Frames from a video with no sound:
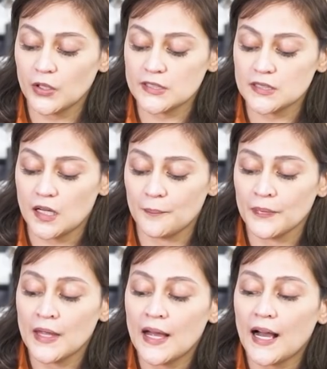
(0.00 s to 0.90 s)
because um,
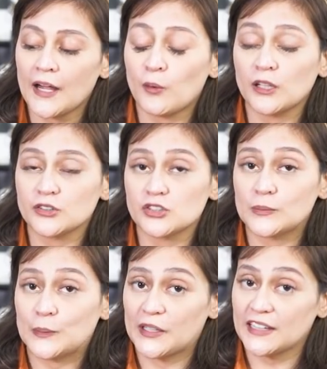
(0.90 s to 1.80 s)
I want to
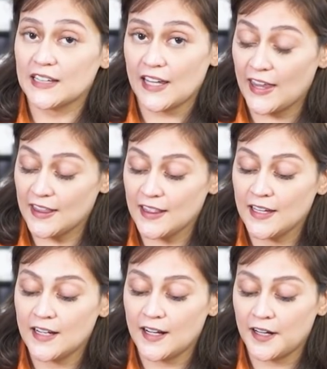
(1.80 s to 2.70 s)
support then
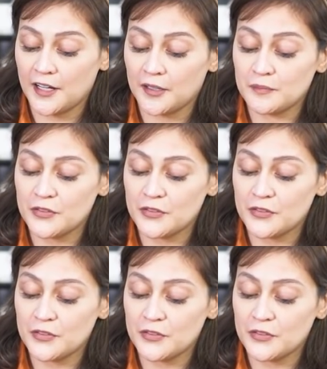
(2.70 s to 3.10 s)
um,